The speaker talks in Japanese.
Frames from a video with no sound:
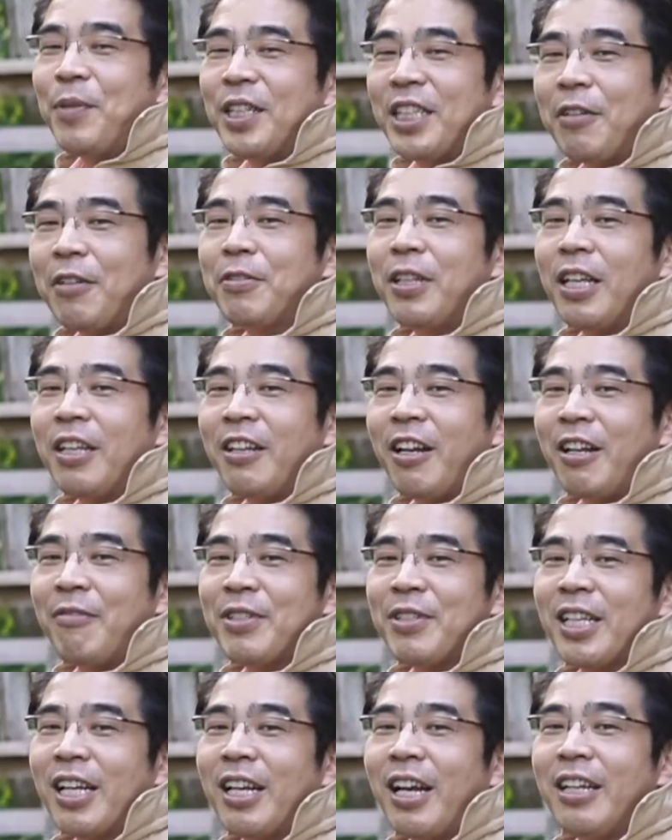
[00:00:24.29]
また不定期であり
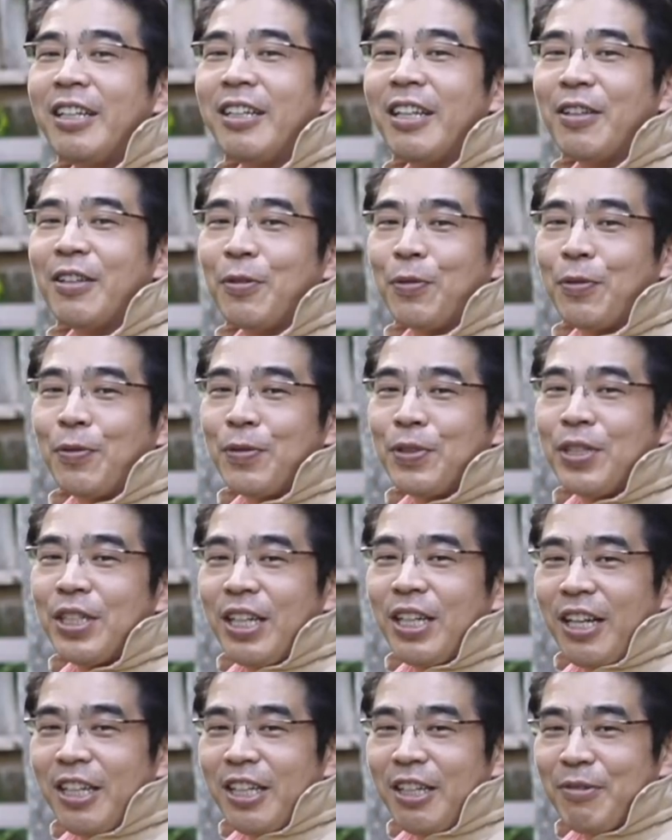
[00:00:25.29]
ますが LINE アット公
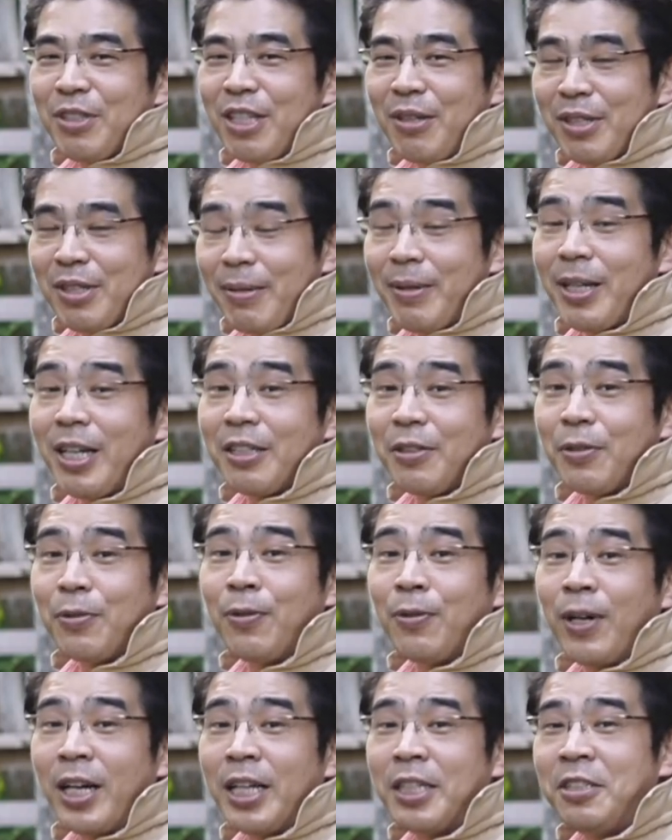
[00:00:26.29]
式 LINE でも様々な情
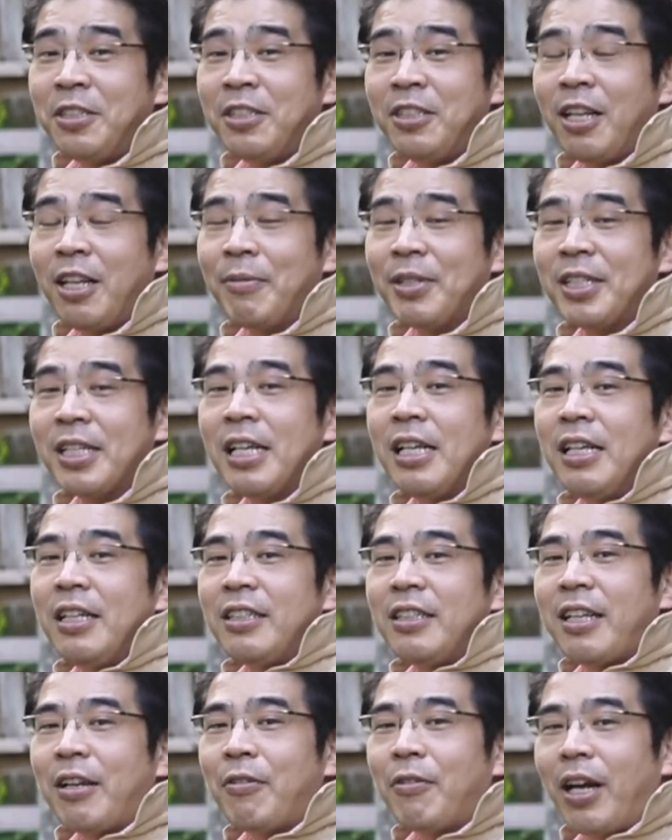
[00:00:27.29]
報を配信しています
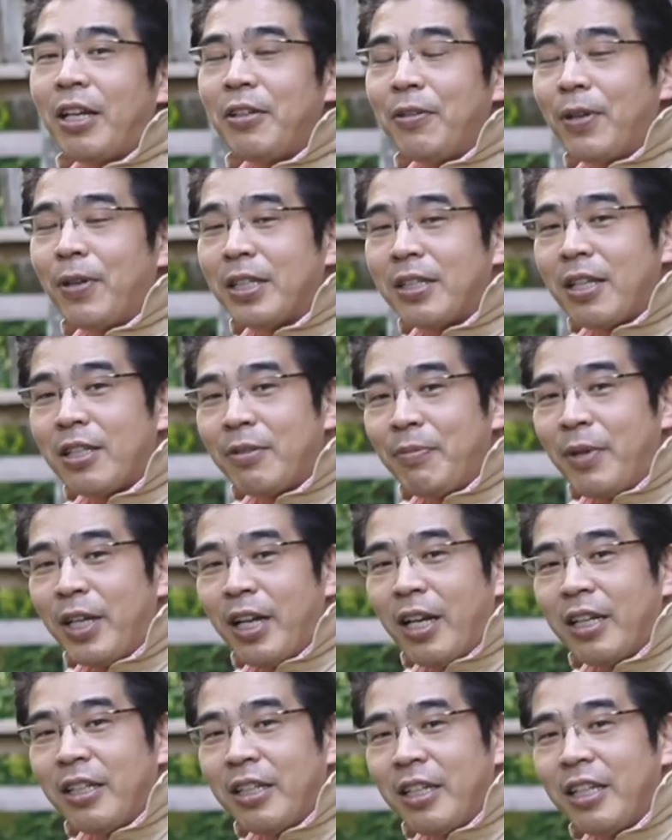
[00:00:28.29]
下の概要欄説明
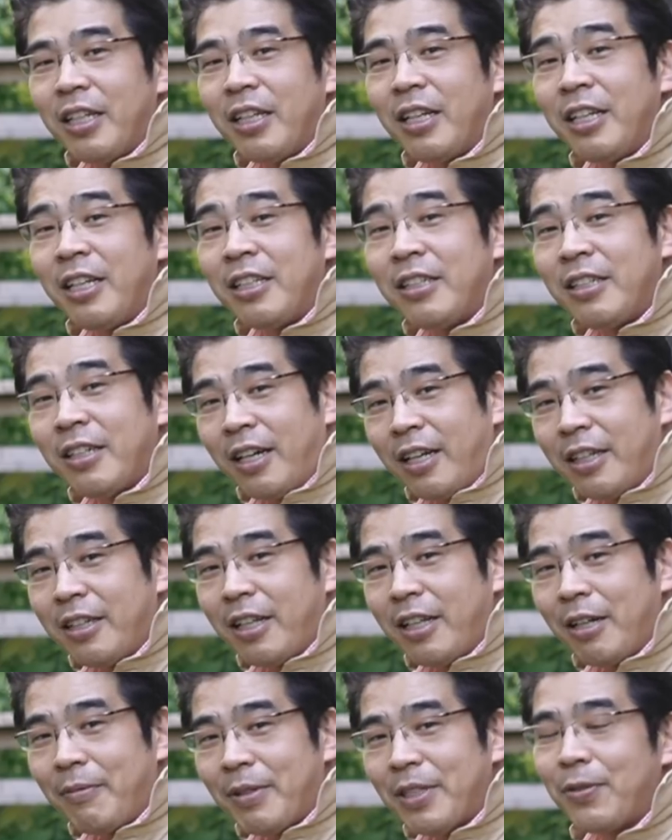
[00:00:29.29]
欄にリンクが貼っ
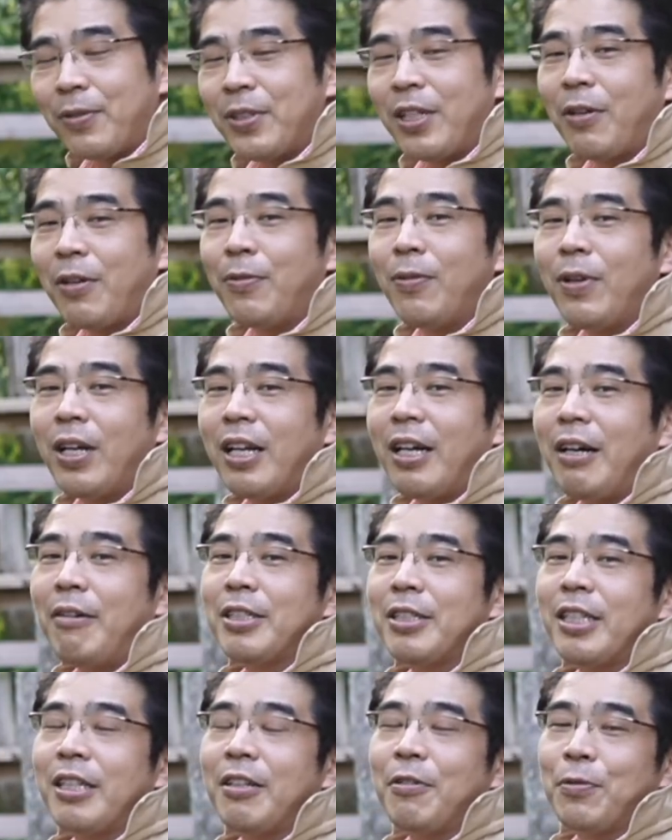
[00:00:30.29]
てありますそちらの方から合
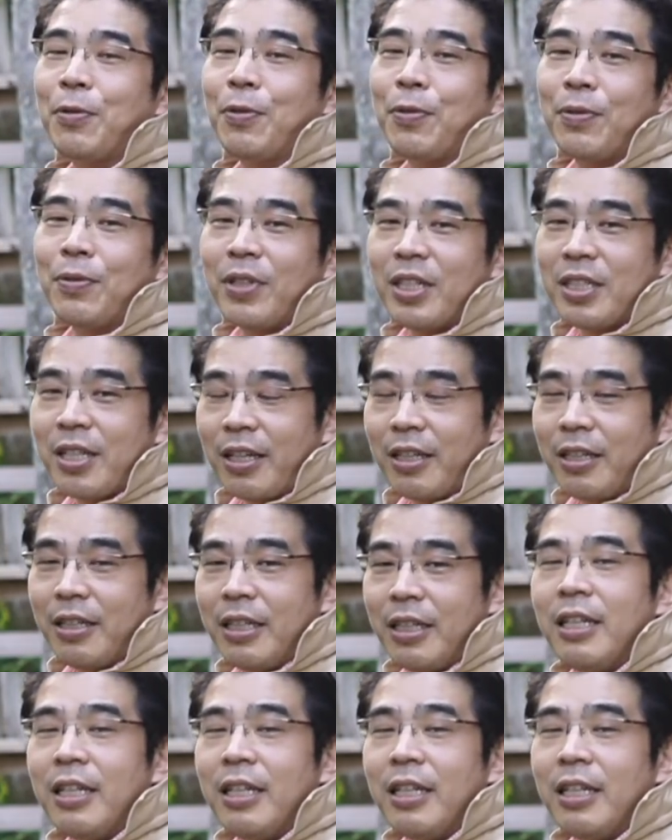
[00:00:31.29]
わせてご登録ください